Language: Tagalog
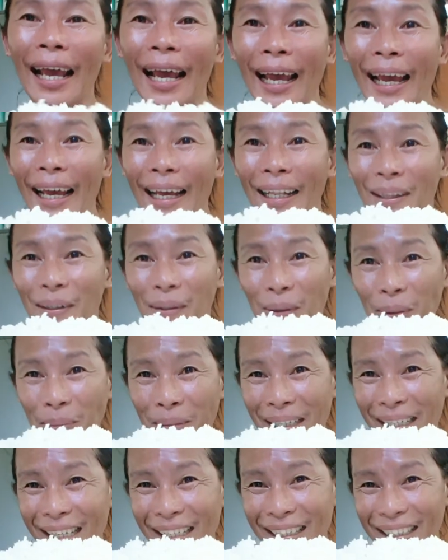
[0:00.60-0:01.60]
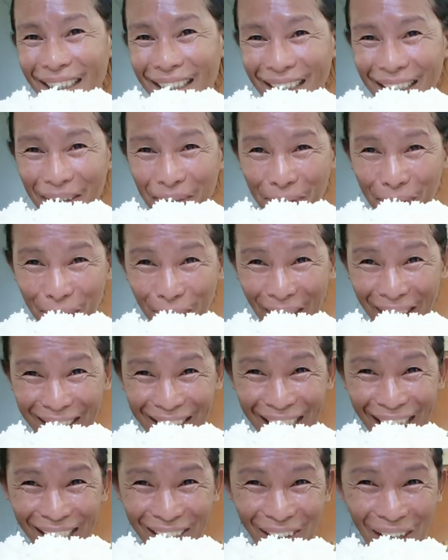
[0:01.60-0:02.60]
Hello mga ka-everyone!
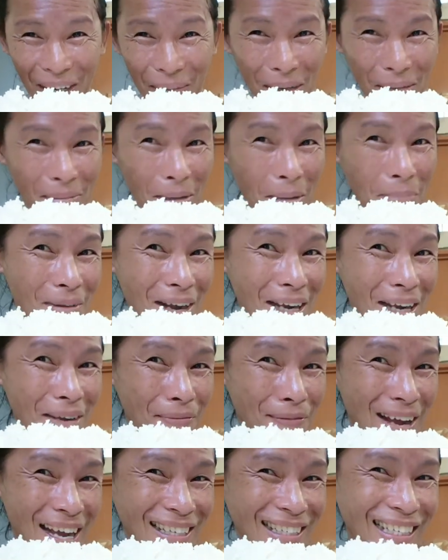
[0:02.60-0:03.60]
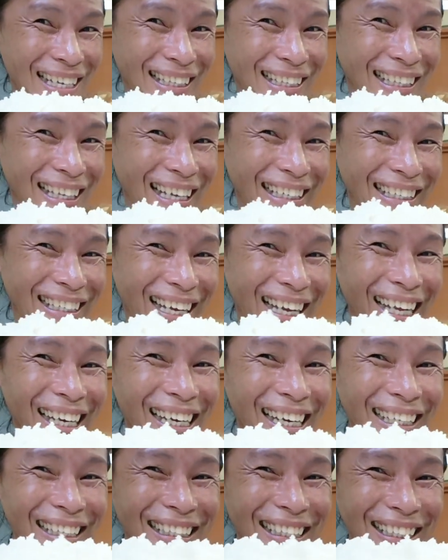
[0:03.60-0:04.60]
Tayo ay magbre-breakfast at ayan,
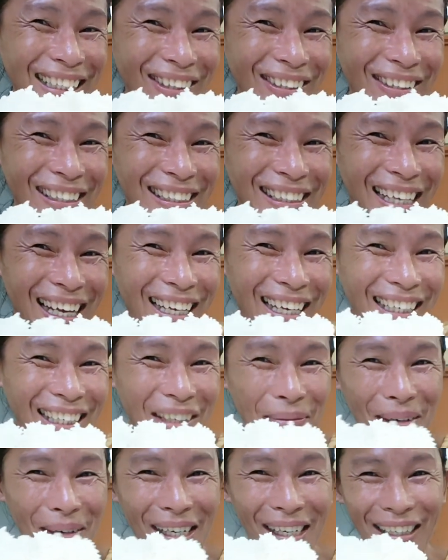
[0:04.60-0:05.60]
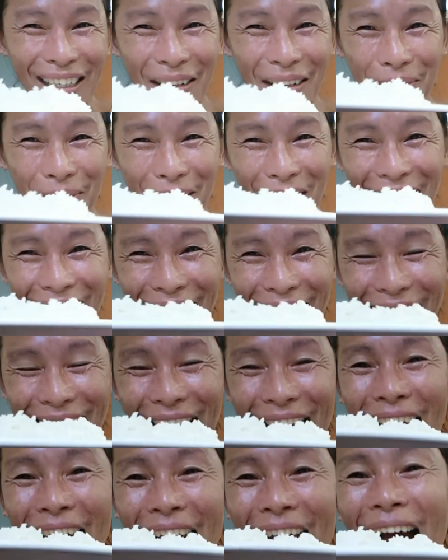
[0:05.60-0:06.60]
nandito na sa aking mga kamay
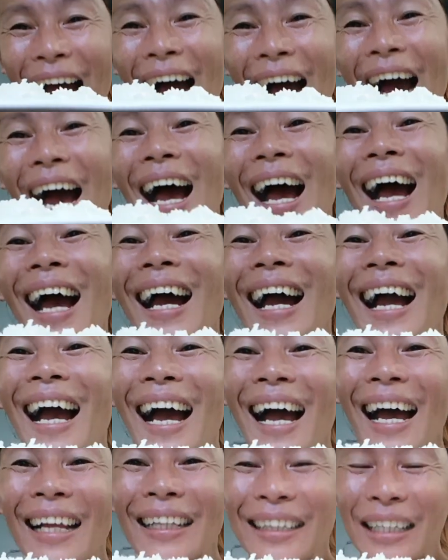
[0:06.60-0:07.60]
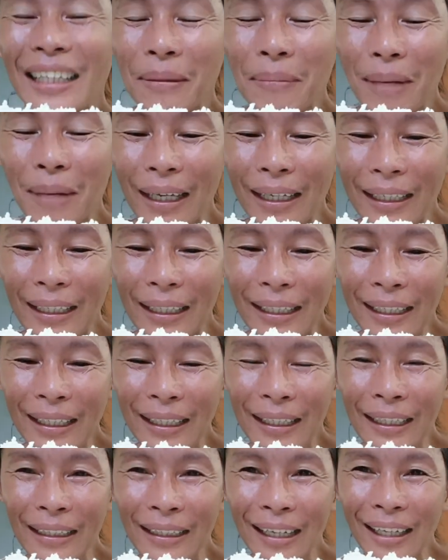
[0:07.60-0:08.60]
ang ating
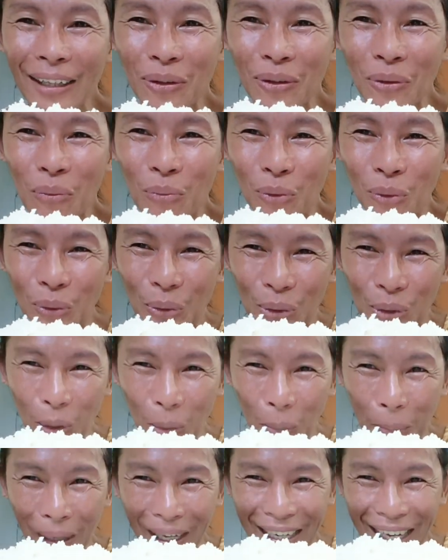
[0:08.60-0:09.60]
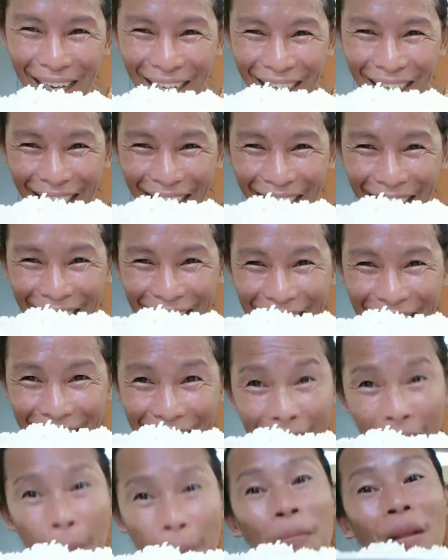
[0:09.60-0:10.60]
mainit at umuusok pa na
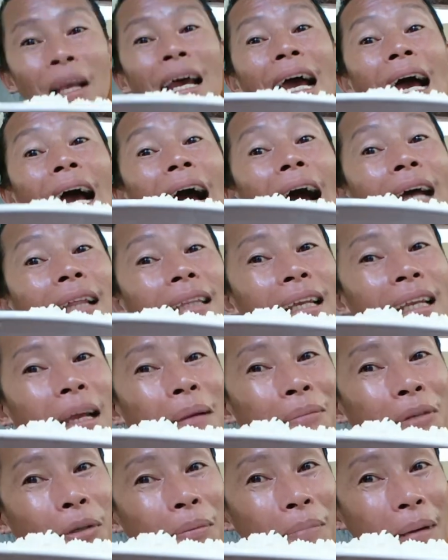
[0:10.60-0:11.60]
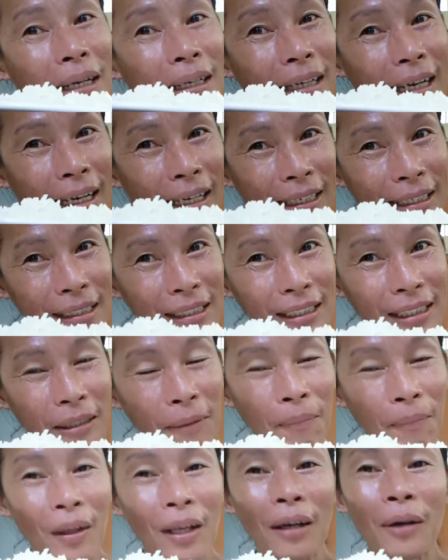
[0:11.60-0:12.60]
kanin. At alam nyo ba guys,
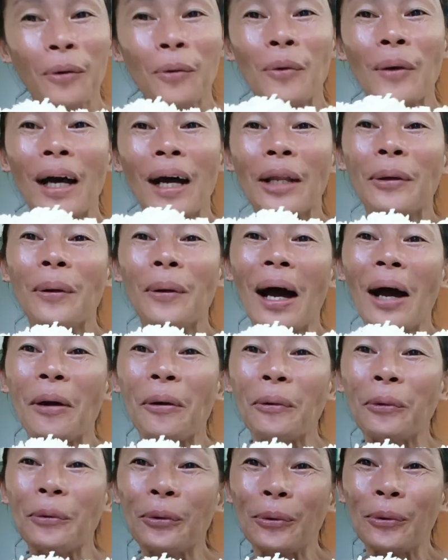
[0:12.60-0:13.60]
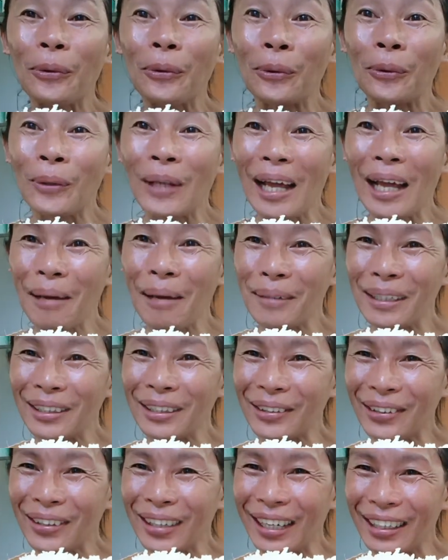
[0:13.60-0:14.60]
kung ano ang uulamin
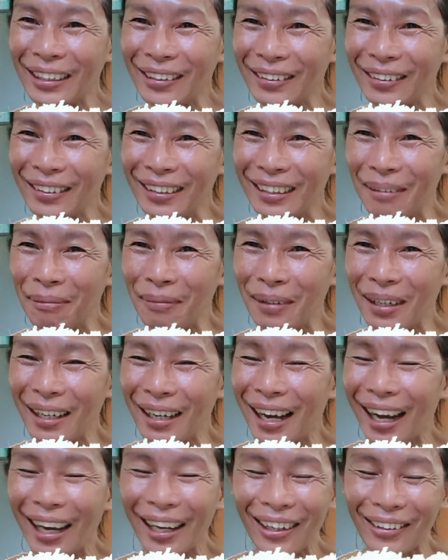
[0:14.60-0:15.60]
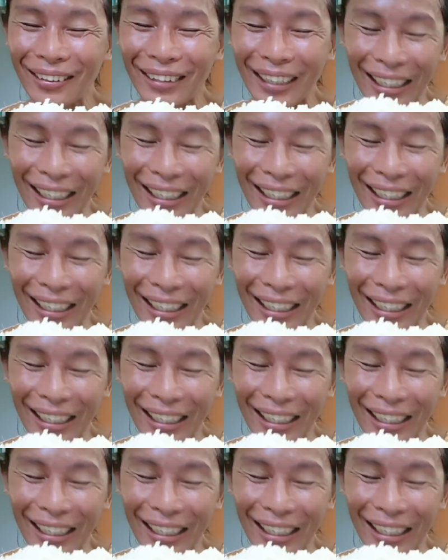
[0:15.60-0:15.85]
ko ngayong araw na